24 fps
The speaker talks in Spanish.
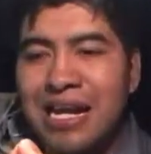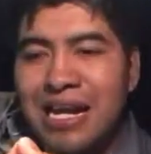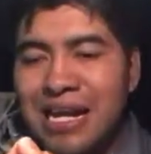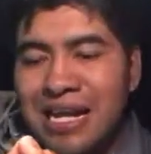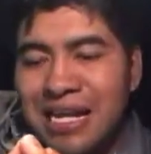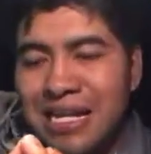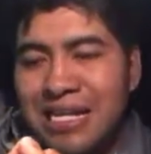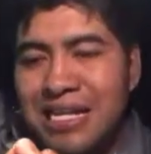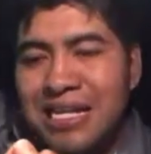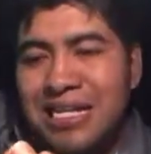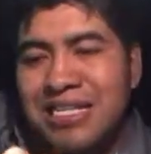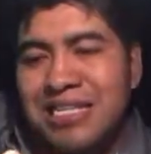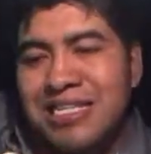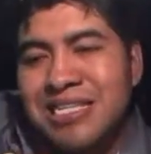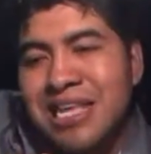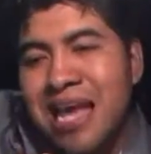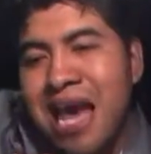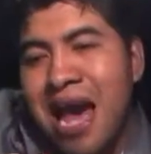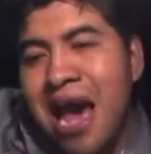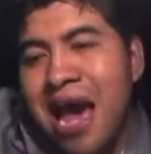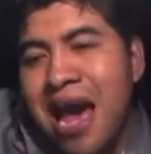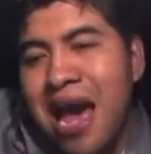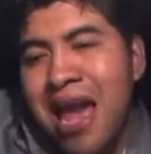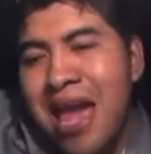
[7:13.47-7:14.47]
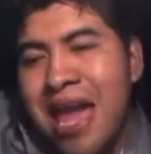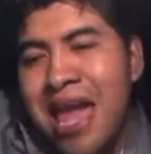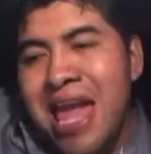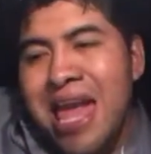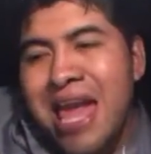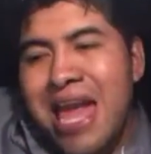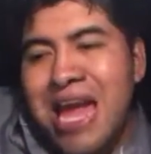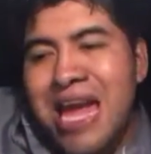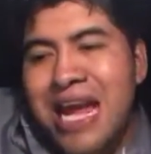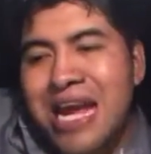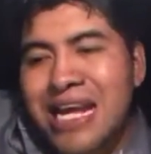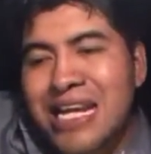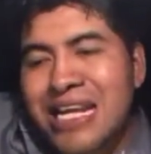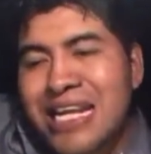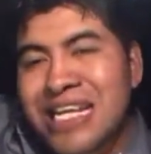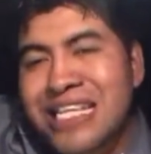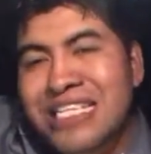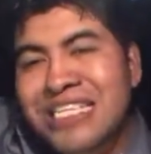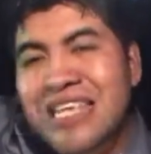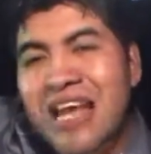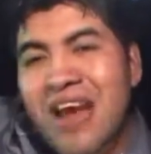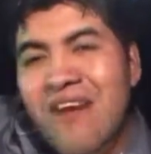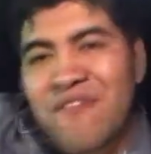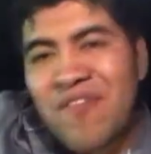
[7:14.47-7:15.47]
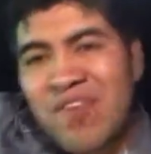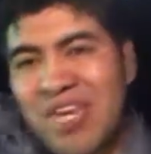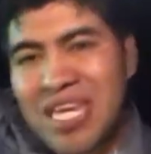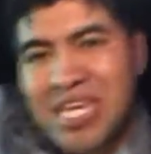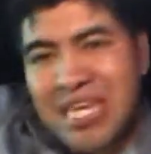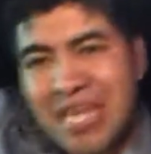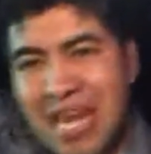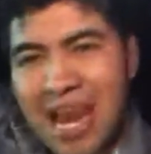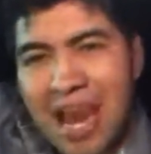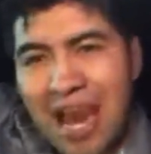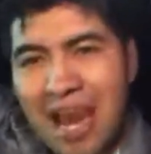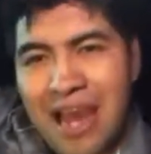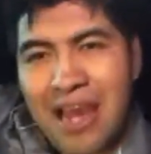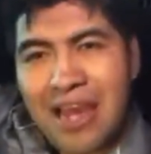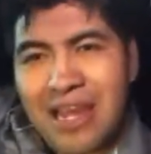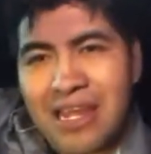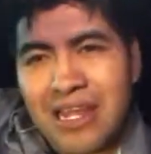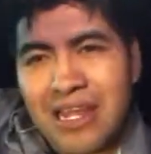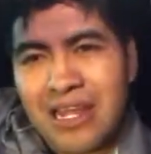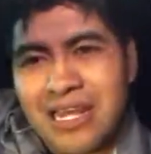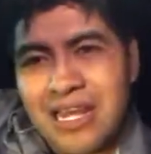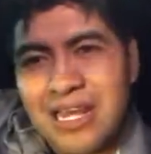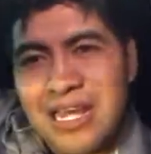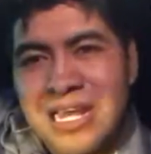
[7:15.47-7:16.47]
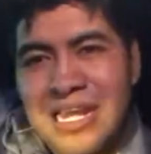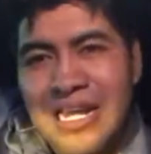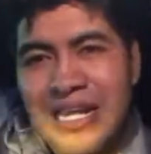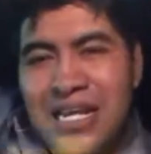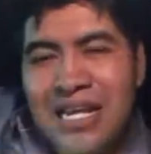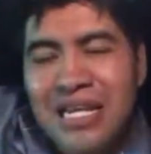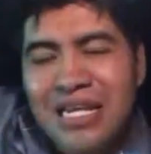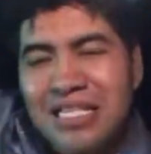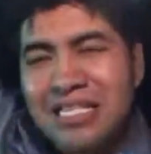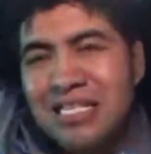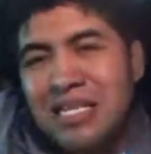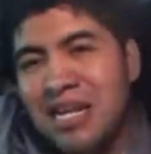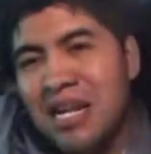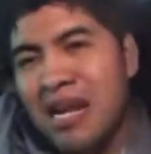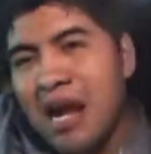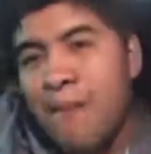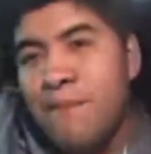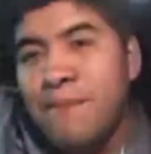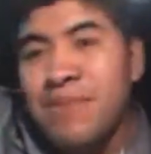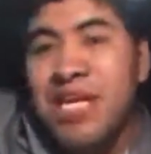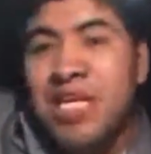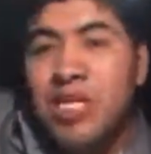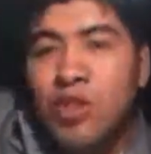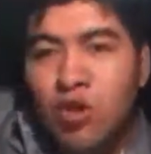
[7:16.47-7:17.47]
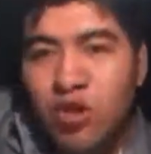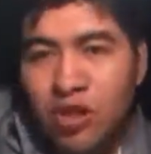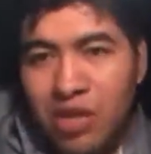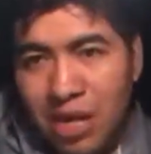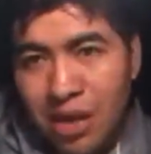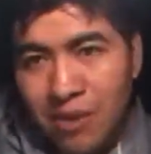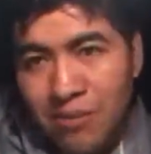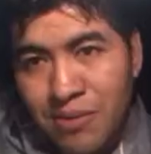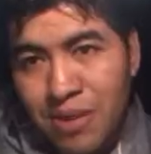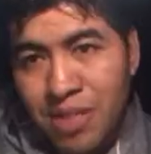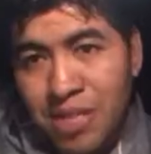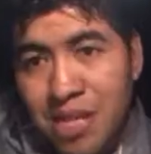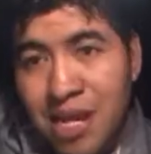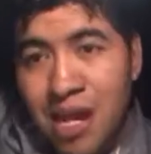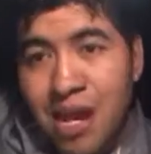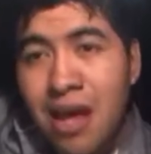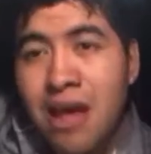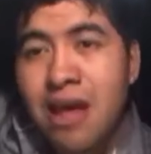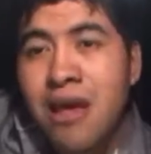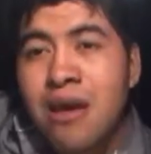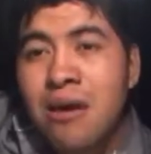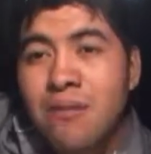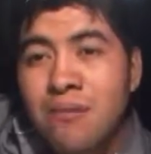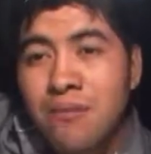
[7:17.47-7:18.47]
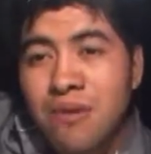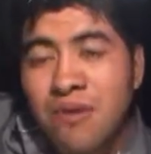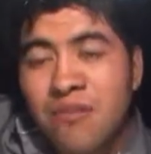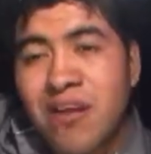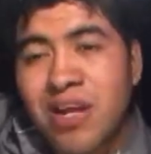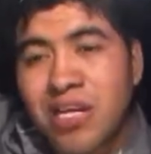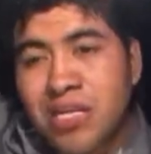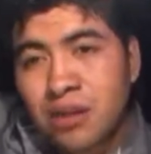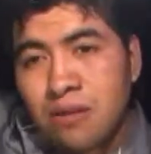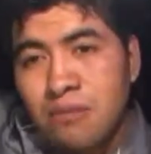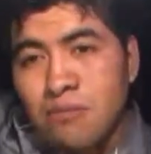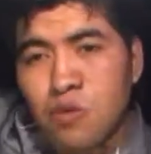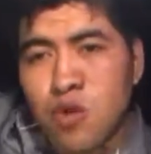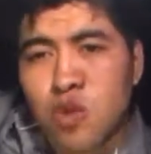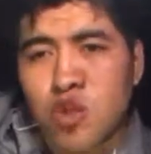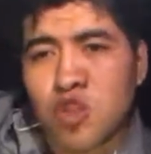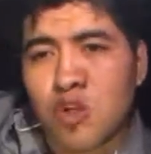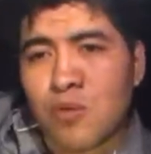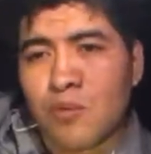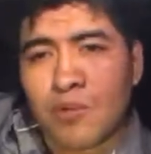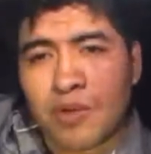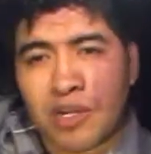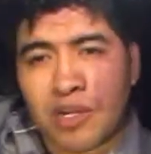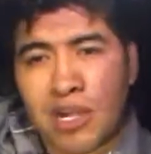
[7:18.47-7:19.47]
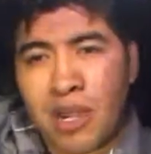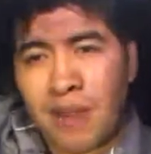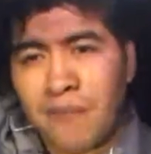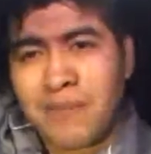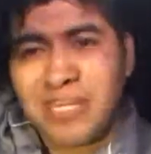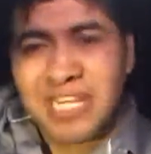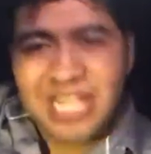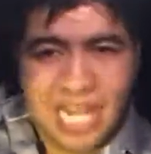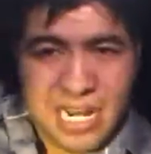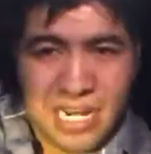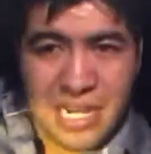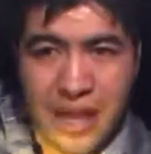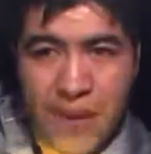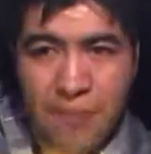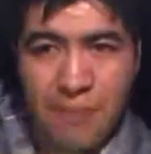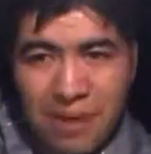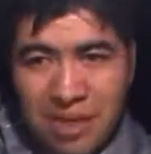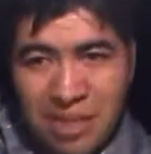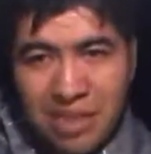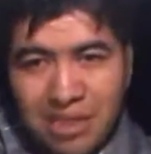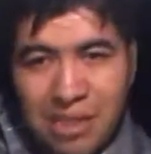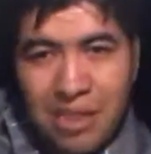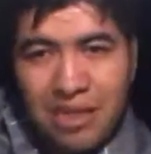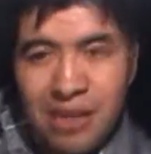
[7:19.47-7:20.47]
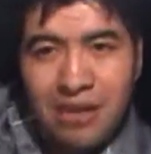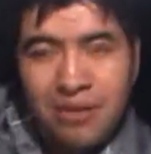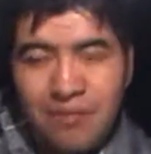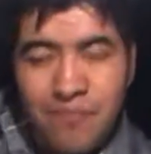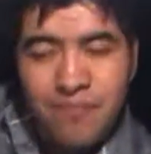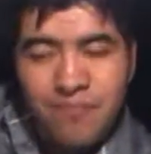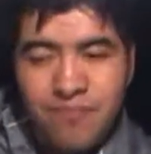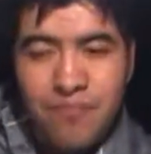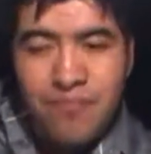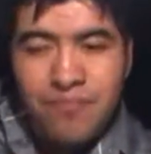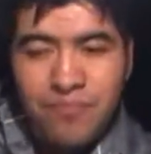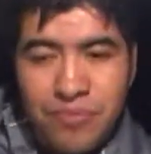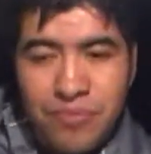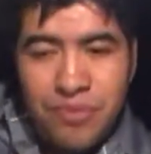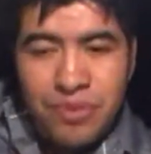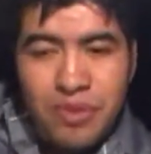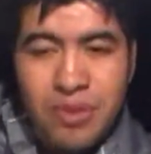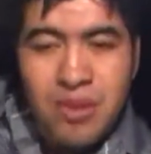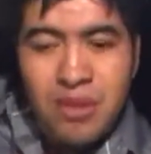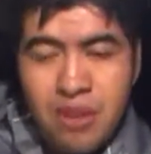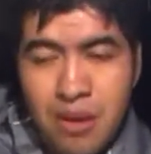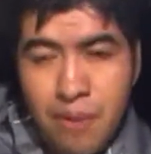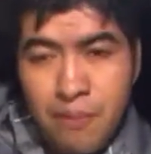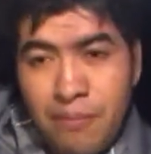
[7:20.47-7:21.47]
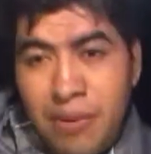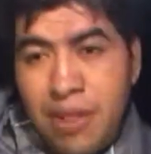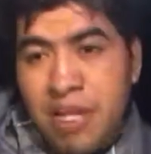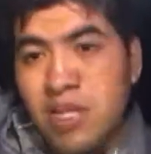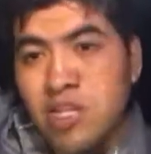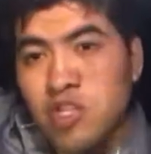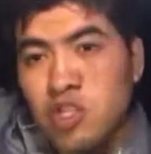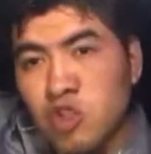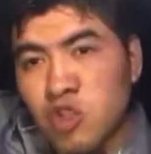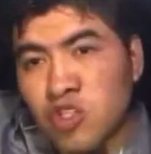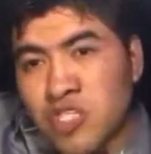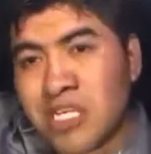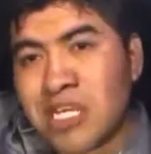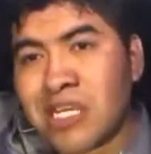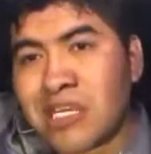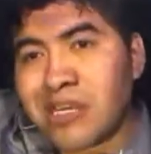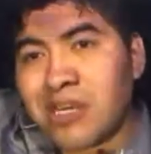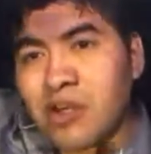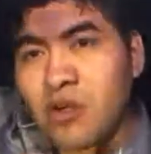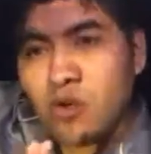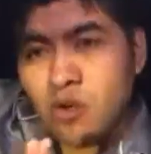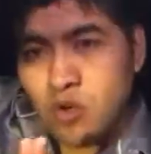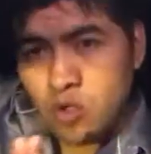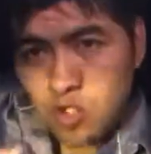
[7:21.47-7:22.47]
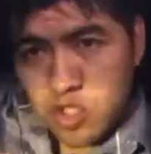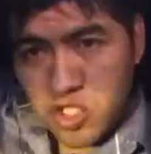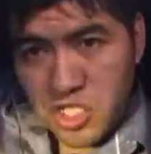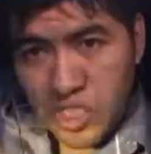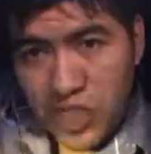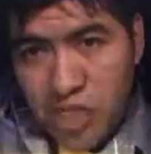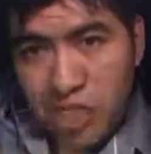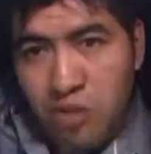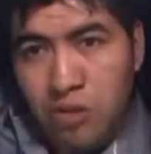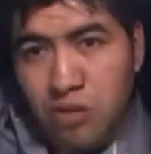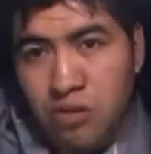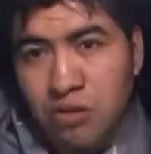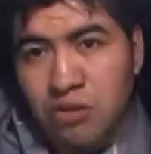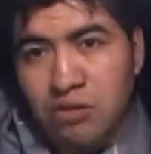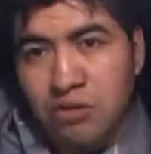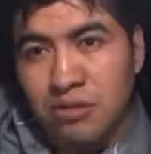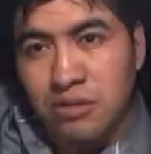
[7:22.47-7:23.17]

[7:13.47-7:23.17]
en esta, en esta vía, en este camino de la vida, me falta mucho por caminar y aprender. Pero eso sí he reconocido